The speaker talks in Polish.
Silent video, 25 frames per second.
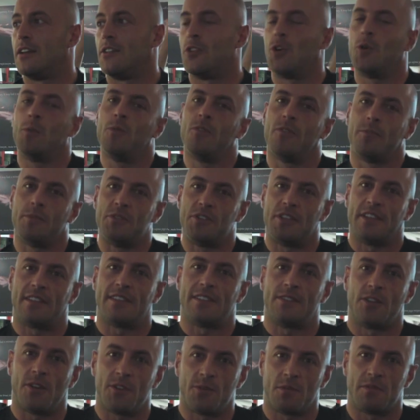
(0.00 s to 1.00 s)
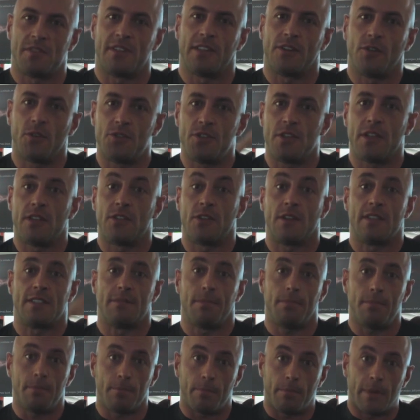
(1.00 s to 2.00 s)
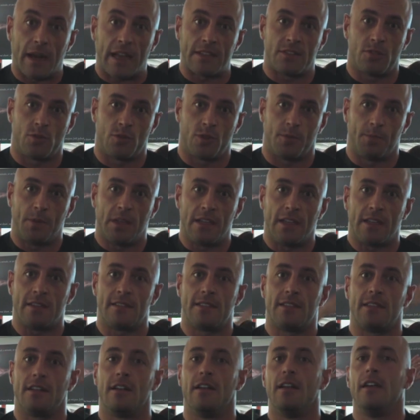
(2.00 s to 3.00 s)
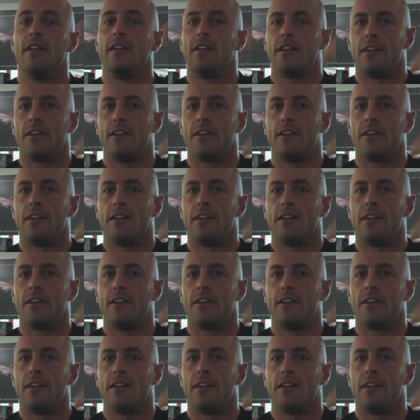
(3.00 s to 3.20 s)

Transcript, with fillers: No umówmy się, 100 zł za godzinę to jest bardzo dużo pieniędzy,